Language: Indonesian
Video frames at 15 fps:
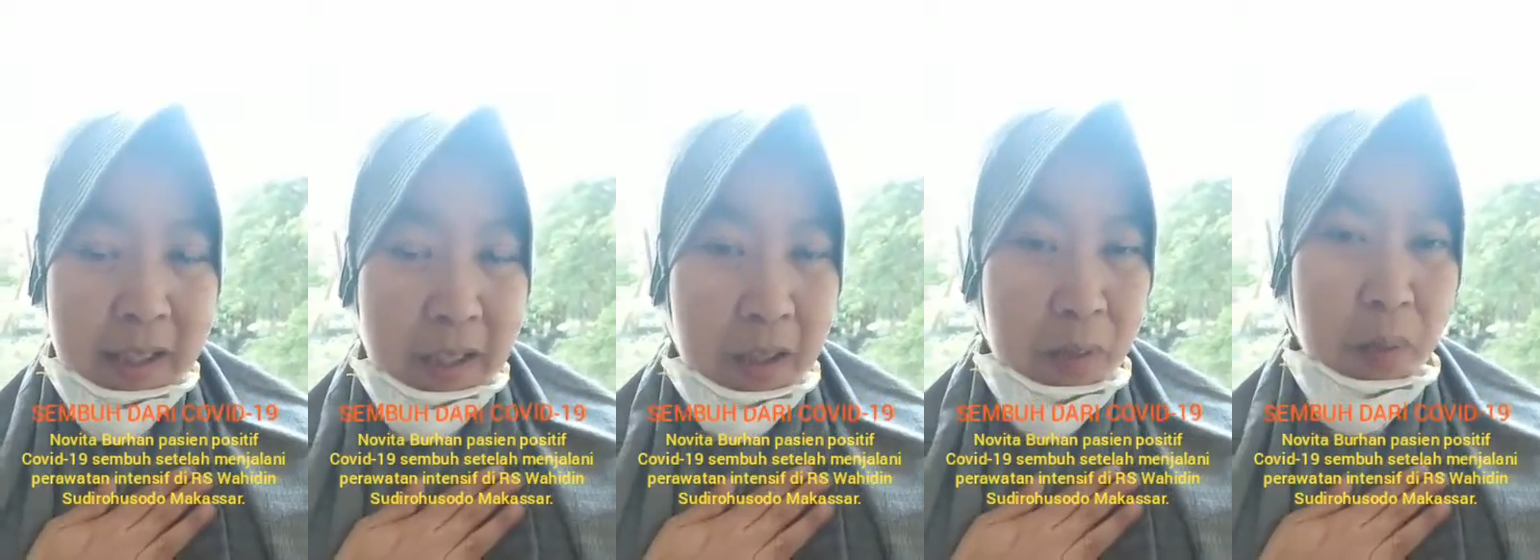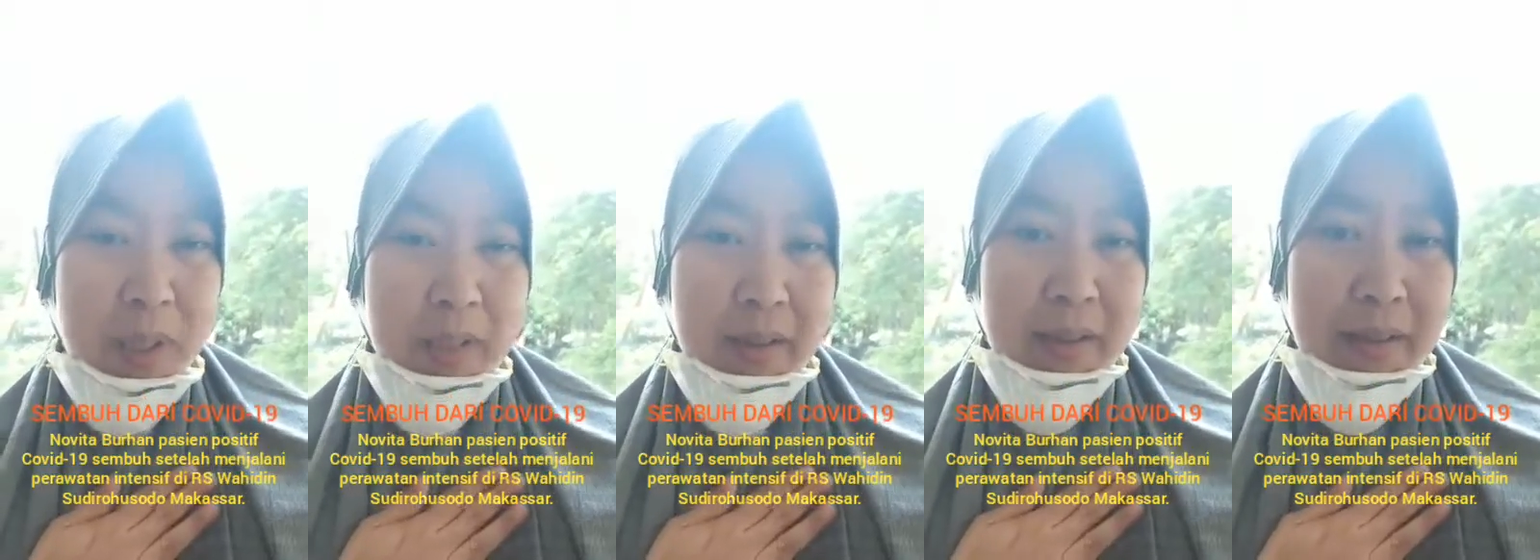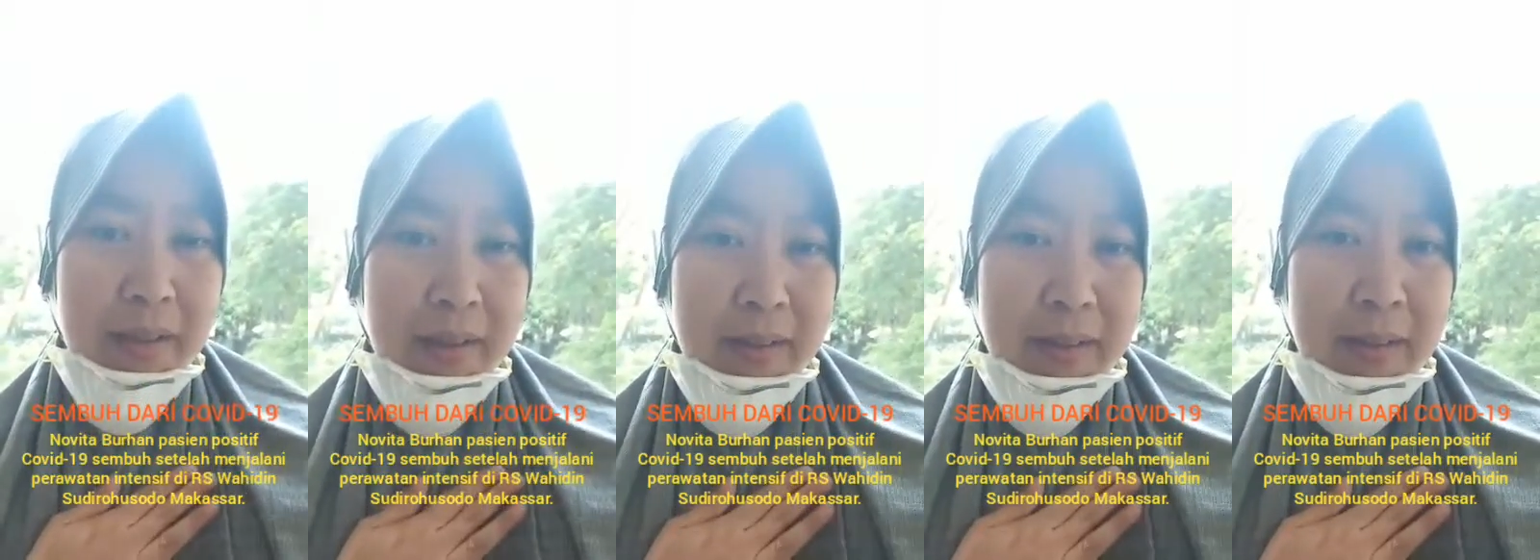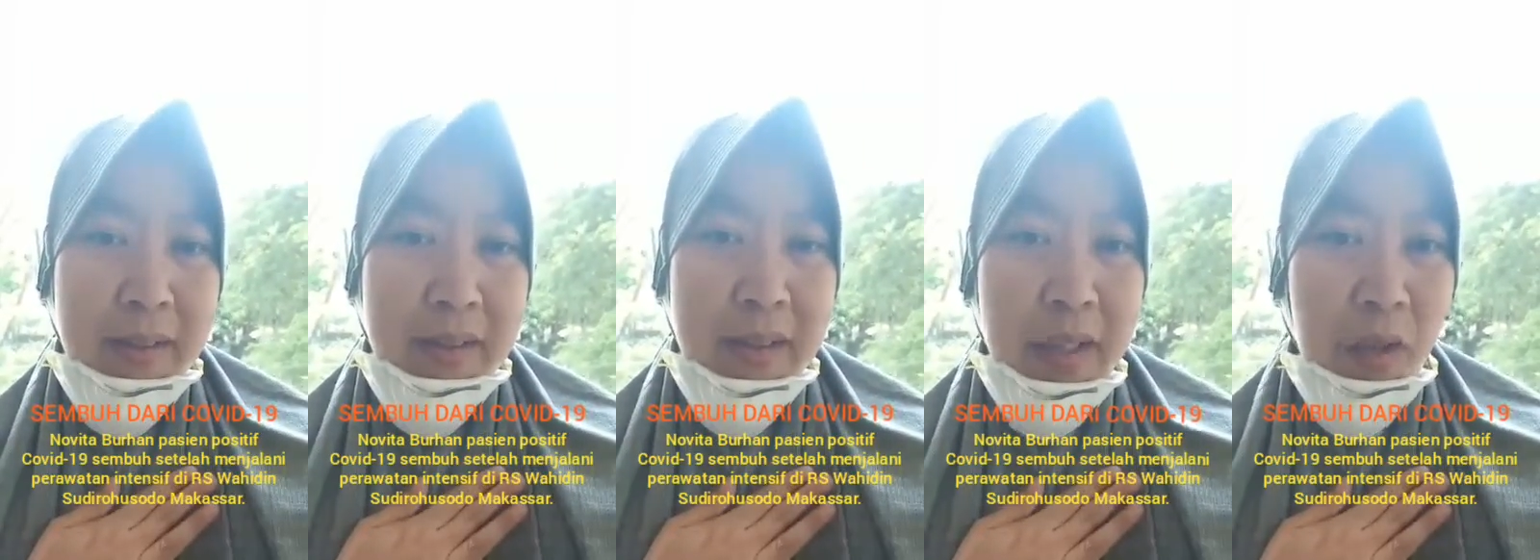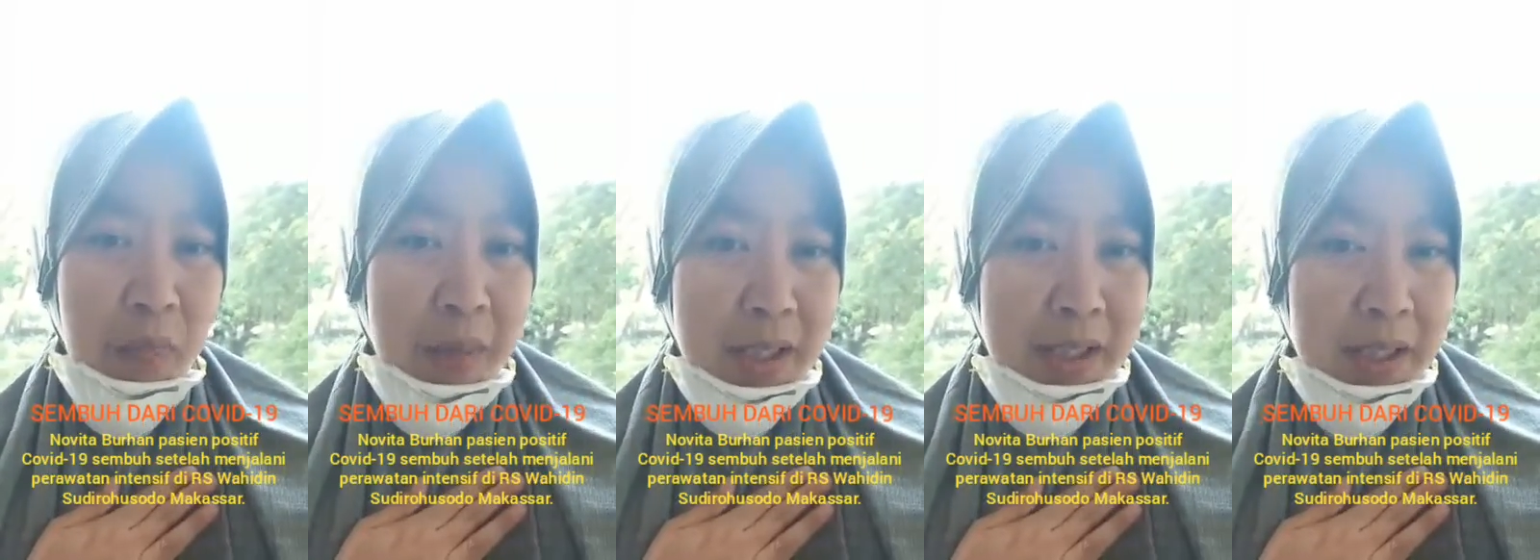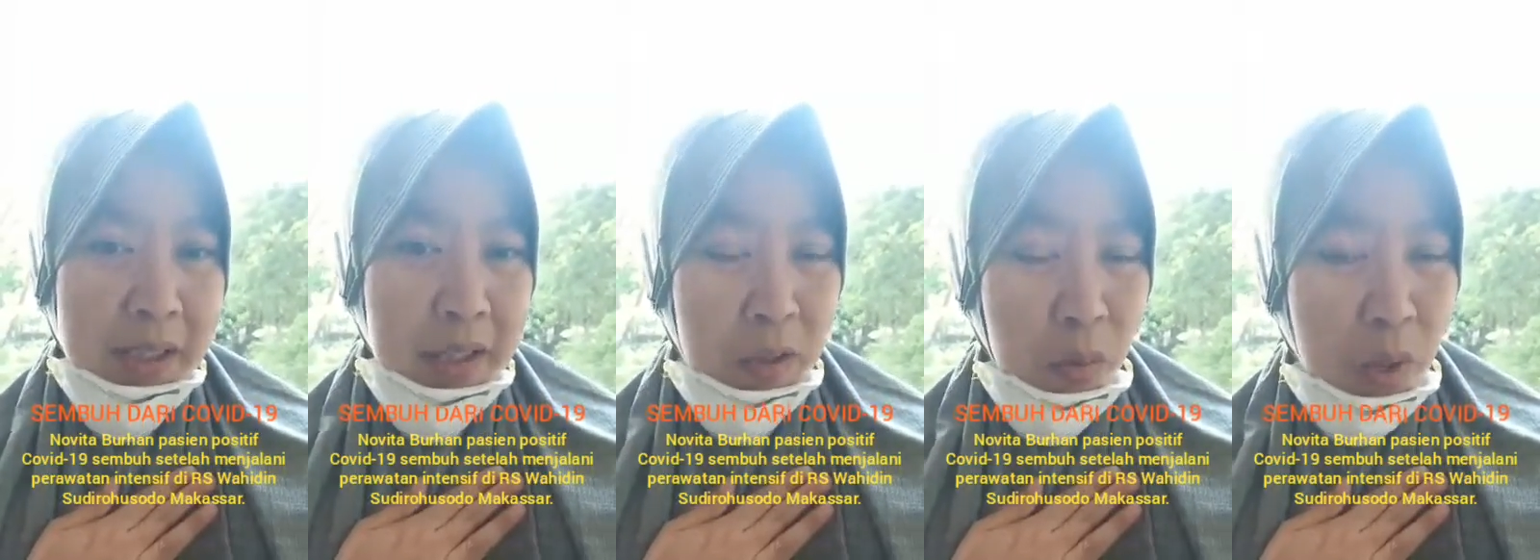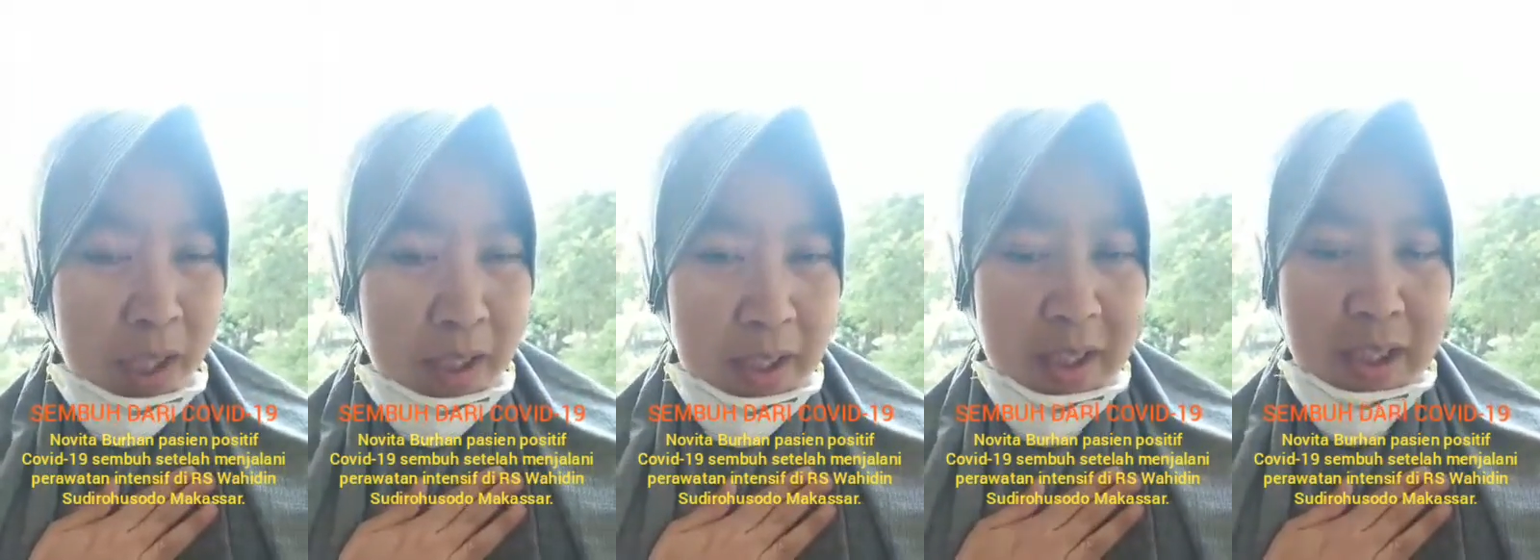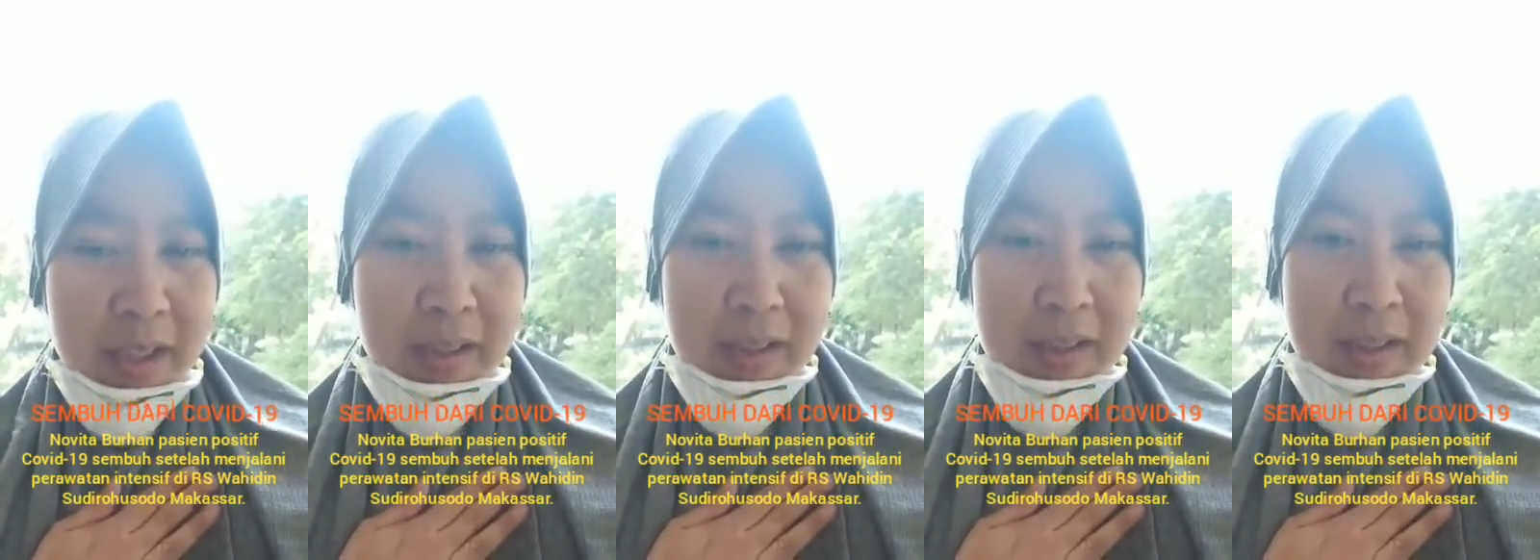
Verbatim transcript: dirawat di Rumah Sakit Wahidin